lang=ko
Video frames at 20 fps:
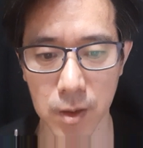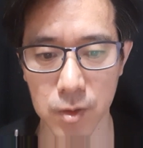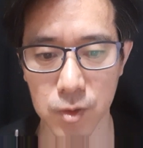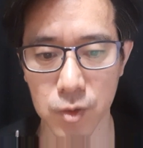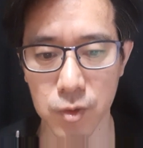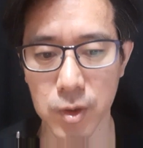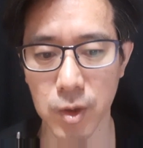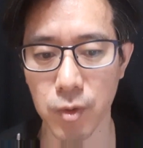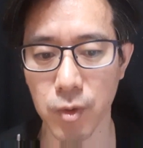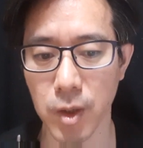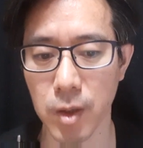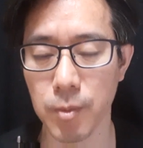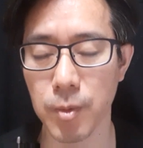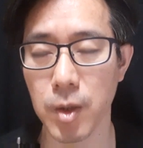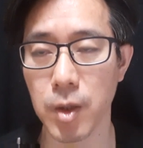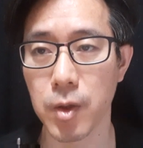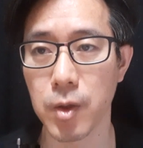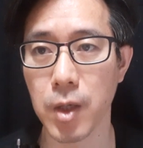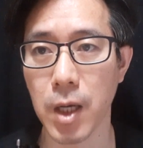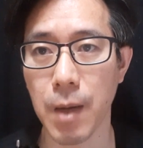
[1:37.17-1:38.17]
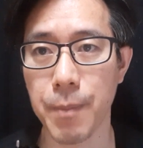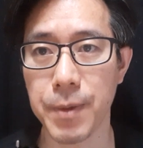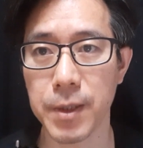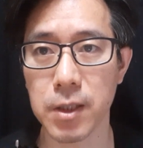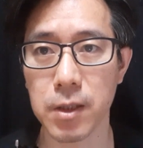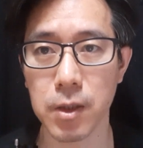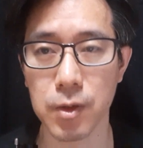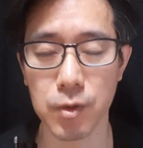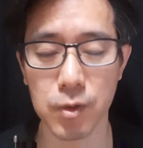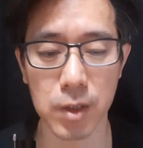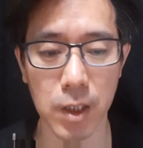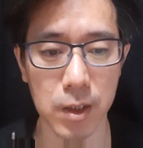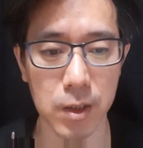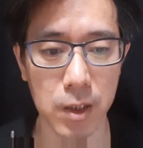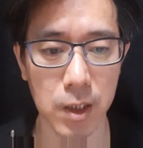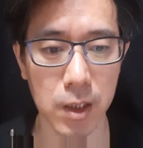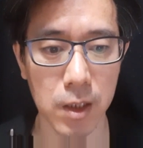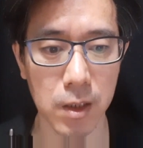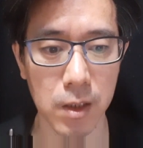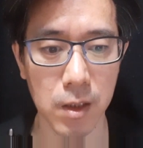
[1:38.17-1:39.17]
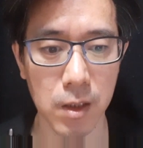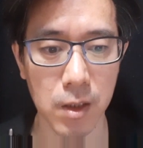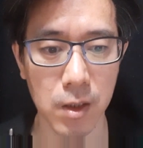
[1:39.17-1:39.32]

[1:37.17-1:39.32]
주택 유행별로는 아파트 거주자들이